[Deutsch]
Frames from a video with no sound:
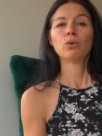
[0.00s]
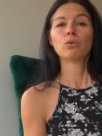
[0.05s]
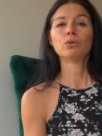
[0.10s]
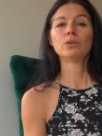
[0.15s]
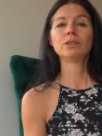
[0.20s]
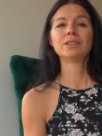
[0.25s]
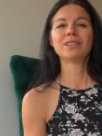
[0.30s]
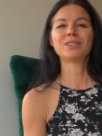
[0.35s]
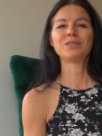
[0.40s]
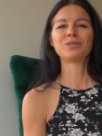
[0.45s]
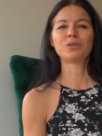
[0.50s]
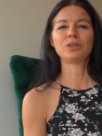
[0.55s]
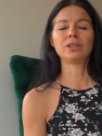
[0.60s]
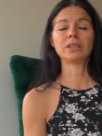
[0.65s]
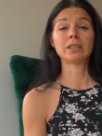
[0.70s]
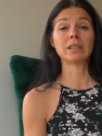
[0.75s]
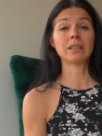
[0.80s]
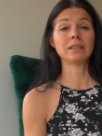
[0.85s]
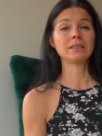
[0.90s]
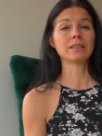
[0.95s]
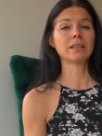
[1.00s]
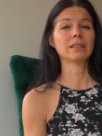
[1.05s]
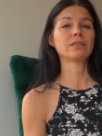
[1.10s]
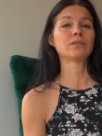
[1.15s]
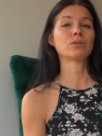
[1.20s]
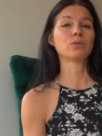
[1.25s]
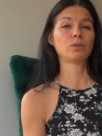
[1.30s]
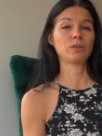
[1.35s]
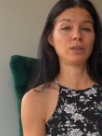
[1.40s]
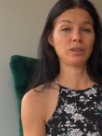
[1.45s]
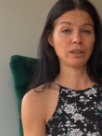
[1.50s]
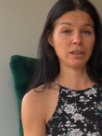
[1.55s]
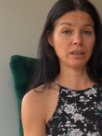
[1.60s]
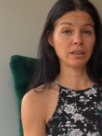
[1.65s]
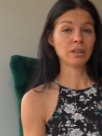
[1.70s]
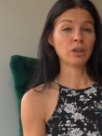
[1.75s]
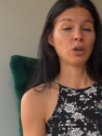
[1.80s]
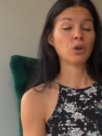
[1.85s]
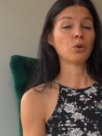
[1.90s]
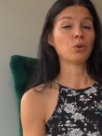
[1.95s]
und natürlich ganz, ganz
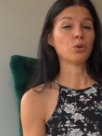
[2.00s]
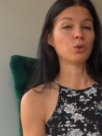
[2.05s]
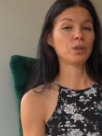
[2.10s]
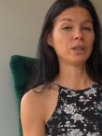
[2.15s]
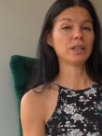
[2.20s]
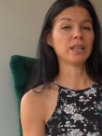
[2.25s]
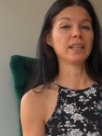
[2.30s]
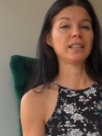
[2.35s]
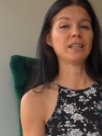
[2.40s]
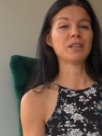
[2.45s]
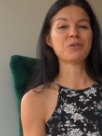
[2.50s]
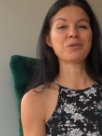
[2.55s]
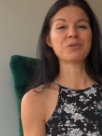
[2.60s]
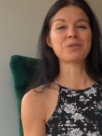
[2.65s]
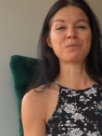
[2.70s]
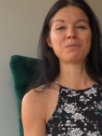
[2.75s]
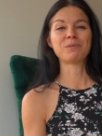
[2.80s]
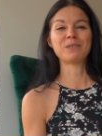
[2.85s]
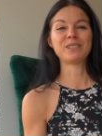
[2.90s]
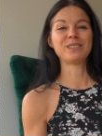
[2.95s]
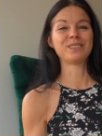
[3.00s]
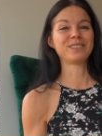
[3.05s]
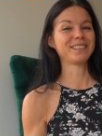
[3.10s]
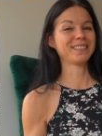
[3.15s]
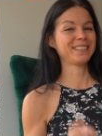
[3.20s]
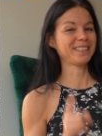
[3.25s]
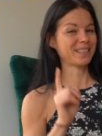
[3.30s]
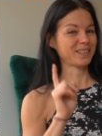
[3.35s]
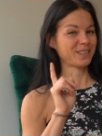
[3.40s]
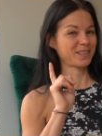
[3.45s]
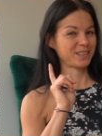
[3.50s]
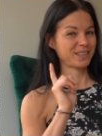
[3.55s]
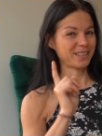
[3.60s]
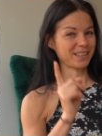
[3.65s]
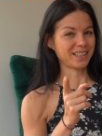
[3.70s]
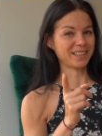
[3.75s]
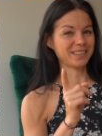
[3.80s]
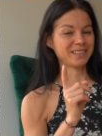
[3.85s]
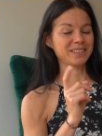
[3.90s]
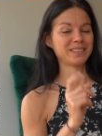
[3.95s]
tolle Online-Ausbildungen. Da
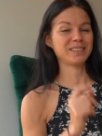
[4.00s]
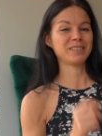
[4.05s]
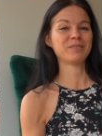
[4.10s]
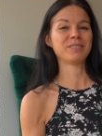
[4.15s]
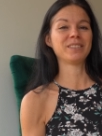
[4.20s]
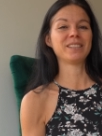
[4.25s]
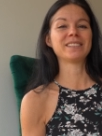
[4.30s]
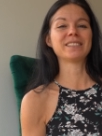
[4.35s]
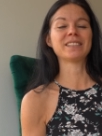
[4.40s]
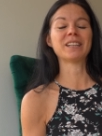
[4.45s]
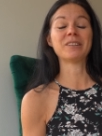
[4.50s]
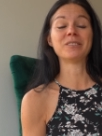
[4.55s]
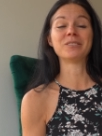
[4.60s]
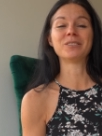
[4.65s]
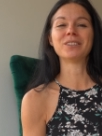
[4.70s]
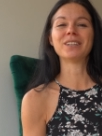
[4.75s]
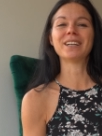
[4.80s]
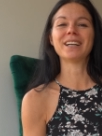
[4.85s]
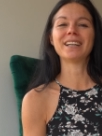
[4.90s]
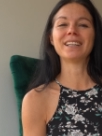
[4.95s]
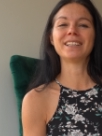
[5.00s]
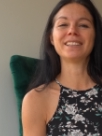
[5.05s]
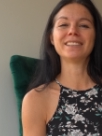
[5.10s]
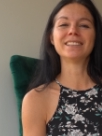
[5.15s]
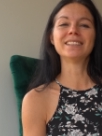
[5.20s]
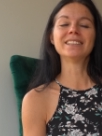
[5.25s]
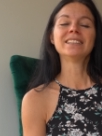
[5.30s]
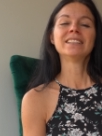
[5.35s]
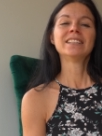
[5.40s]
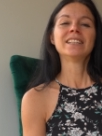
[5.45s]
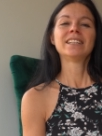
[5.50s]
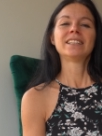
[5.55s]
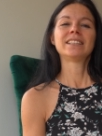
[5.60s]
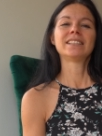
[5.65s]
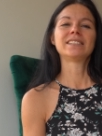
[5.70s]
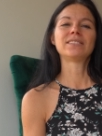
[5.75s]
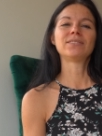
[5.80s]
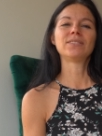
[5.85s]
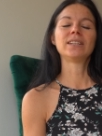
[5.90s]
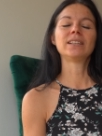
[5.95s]
startet demnächst auch noch eine.
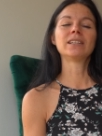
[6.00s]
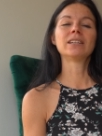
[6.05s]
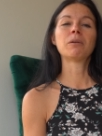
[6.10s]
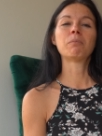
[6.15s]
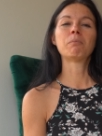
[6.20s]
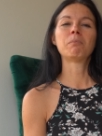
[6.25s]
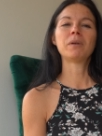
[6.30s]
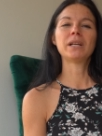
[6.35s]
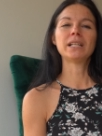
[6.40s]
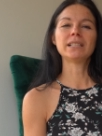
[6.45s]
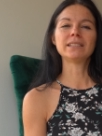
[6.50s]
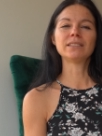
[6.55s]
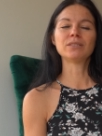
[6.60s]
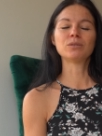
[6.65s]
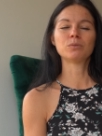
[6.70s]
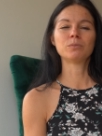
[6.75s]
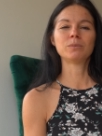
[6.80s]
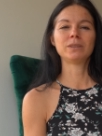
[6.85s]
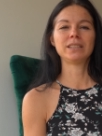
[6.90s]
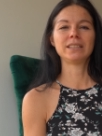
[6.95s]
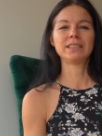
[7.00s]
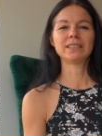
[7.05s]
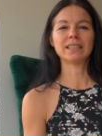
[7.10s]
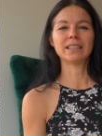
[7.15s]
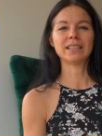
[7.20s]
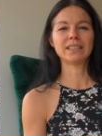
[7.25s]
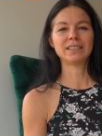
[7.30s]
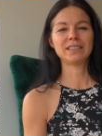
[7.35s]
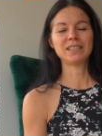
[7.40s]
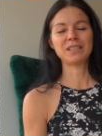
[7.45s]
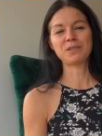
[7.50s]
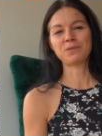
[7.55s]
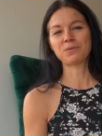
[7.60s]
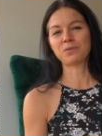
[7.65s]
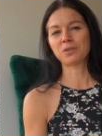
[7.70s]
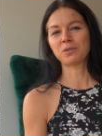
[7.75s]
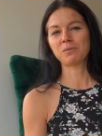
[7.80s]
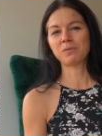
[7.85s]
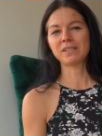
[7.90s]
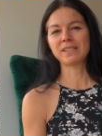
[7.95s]
Deswegen melde dich unbedingt an. Ich
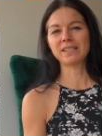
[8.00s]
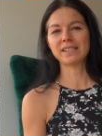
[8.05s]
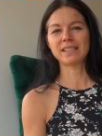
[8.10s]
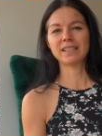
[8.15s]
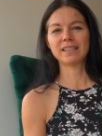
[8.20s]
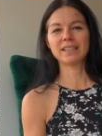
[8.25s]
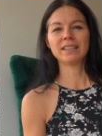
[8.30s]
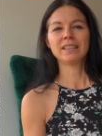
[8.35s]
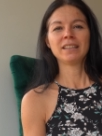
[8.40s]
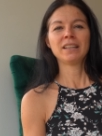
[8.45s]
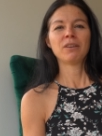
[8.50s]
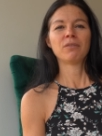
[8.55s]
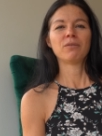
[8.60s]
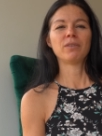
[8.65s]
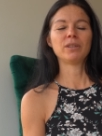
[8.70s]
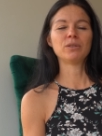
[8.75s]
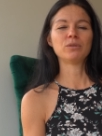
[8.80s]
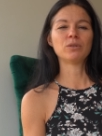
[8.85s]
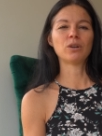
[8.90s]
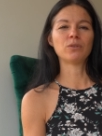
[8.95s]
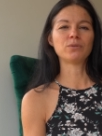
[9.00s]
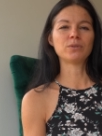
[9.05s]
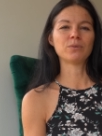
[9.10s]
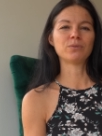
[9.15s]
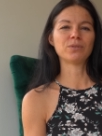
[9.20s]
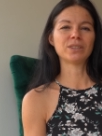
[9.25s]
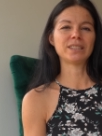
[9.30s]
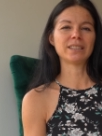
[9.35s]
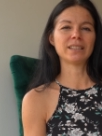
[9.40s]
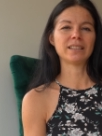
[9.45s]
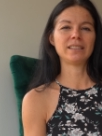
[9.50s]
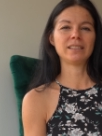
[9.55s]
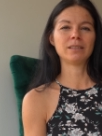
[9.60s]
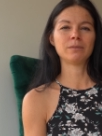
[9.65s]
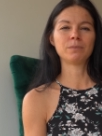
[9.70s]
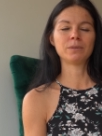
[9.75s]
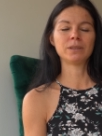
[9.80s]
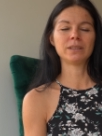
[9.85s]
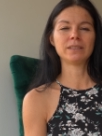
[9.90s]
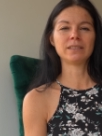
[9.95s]
freue mich sehr, wenn du auf dem
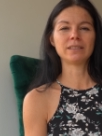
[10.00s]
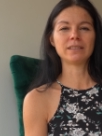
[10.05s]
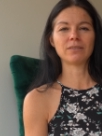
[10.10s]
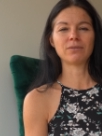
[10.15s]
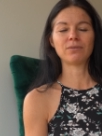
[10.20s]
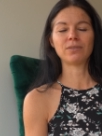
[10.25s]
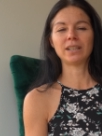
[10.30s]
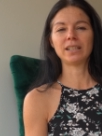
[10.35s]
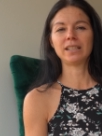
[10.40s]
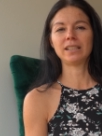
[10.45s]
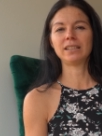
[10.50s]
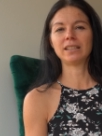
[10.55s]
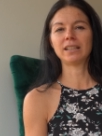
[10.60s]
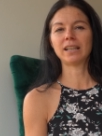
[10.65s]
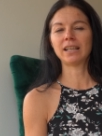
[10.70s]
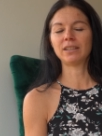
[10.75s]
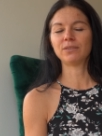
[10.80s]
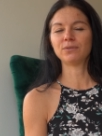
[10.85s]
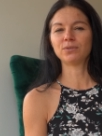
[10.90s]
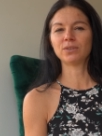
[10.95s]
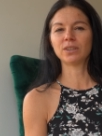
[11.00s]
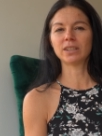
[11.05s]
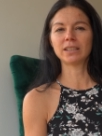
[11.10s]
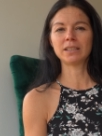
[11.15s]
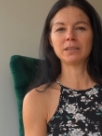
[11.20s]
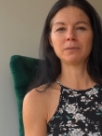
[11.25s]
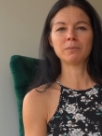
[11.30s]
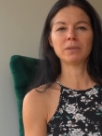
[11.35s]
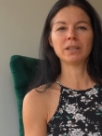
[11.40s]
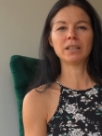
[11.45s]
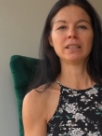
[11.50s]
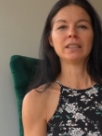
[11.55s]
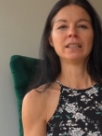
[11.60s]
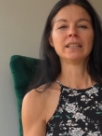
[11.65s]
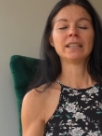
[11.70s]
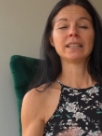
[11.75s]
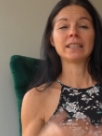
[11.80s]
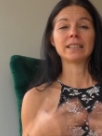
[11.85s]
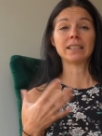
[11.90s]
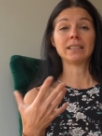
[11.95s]
Verteiler bist, weil einfach immer
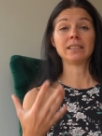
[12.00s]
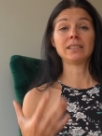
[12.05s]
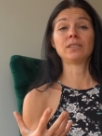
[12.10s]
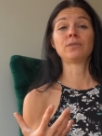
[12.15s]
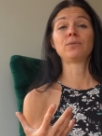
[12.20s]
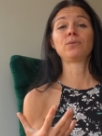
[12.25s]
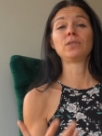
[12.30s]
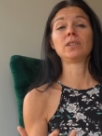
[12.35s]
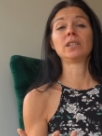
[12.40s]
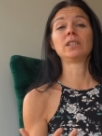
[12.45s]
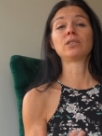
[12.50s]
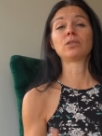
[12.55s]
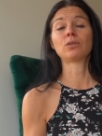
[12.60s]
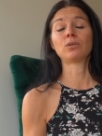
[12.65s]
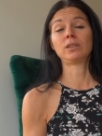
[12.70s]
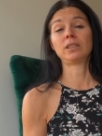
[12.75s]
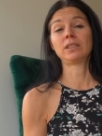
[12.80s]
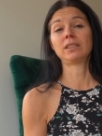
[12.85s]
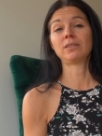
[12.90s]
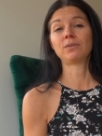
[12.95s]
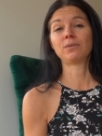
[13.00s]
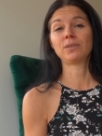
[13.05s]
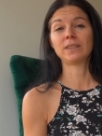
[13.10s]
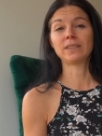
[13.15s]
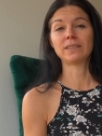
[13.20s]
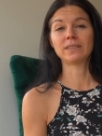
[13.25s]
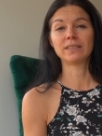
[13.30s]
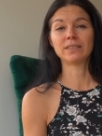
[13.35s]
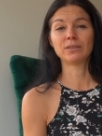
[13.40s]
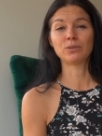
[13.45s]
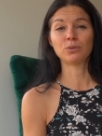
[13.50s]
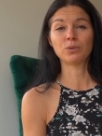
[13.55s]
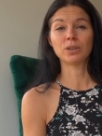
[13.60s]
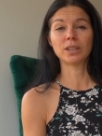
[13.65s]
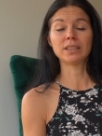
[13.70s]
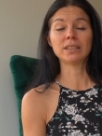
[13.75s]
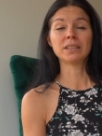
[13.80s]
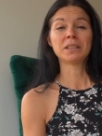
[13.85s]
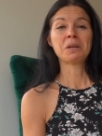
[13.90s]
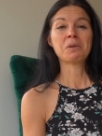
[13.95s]
ganz viel tolles Wissen
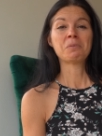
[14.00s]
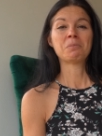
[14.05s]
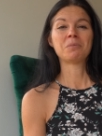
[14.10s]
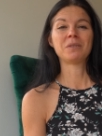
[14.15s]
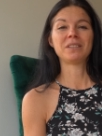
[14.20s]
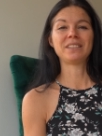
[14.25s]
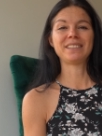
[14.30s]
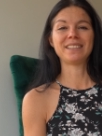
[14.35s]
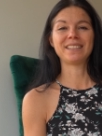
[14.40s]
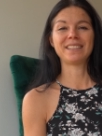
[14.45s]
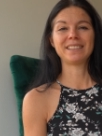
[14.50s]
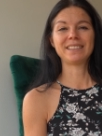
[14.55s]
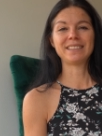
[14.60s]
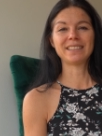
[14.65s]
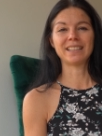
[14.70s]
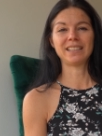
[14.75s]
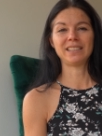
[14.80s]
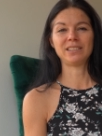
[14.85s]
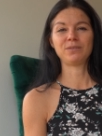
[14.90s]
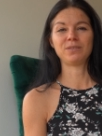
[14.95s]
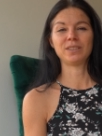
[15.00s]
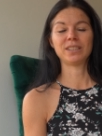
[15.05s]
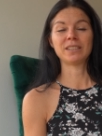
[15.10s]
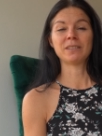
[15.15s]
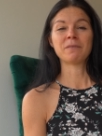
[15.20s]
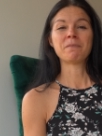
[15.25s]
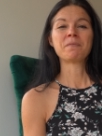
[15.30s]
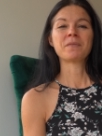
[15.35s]
dort mit dir geteilt wird.